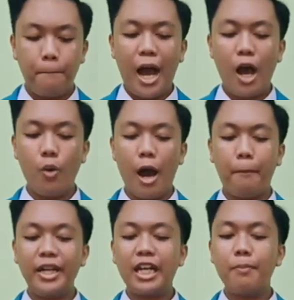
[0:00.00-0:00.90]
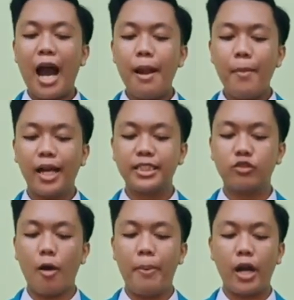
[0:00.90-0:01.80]
bahwa penerimaan
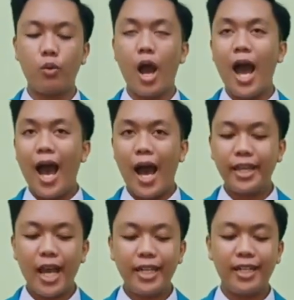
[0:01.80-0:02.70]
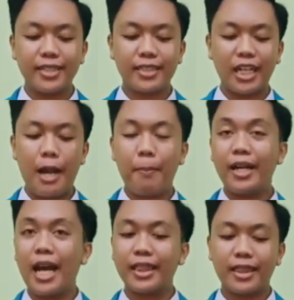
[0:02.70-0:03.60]
mahasiswa baru hanya didasarkan
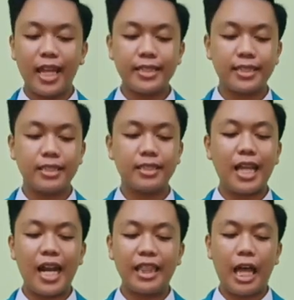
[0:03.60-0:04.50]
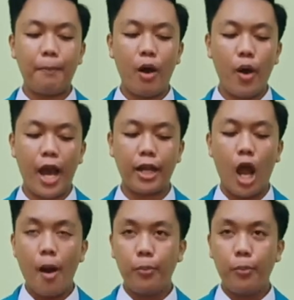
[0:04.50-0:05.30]
pada tes talenta bawaan,